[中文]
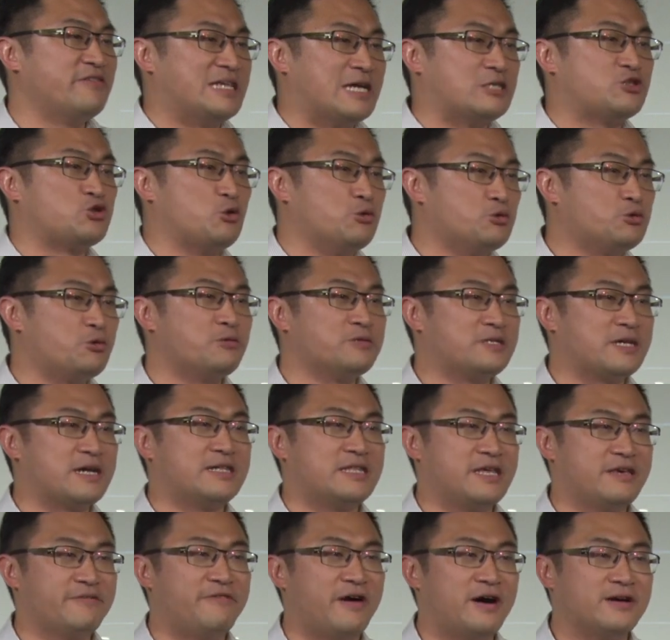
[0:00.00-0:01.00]
份在中东这个
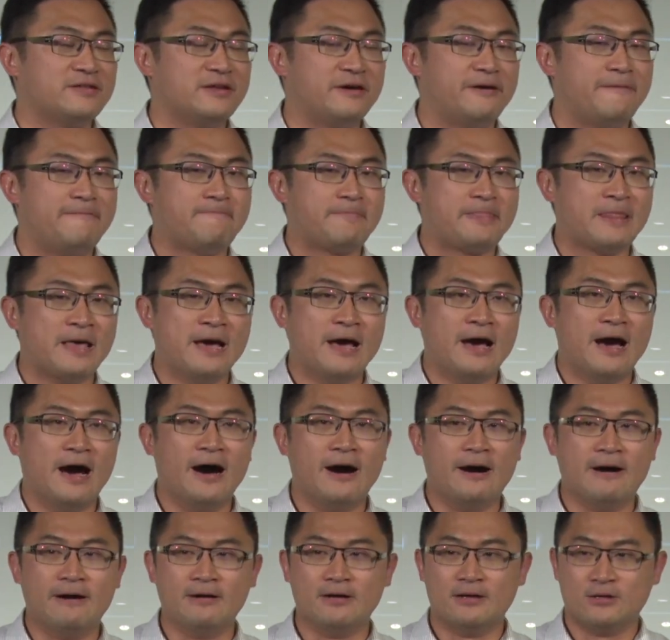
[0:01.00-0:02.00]
地方呢，
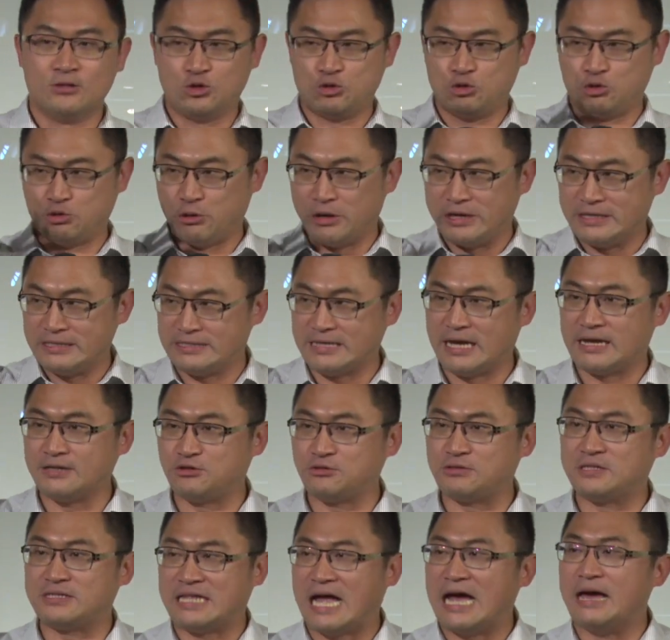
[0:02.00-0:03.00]
呃，权杖
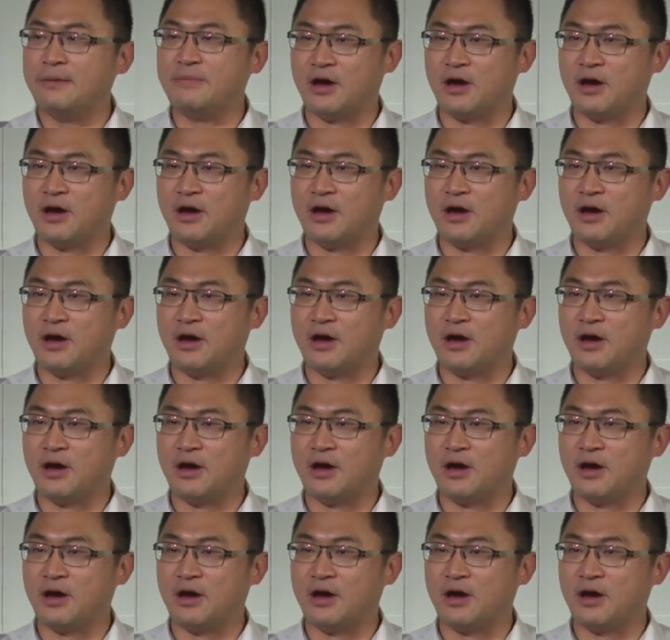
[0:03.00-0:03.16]
就是代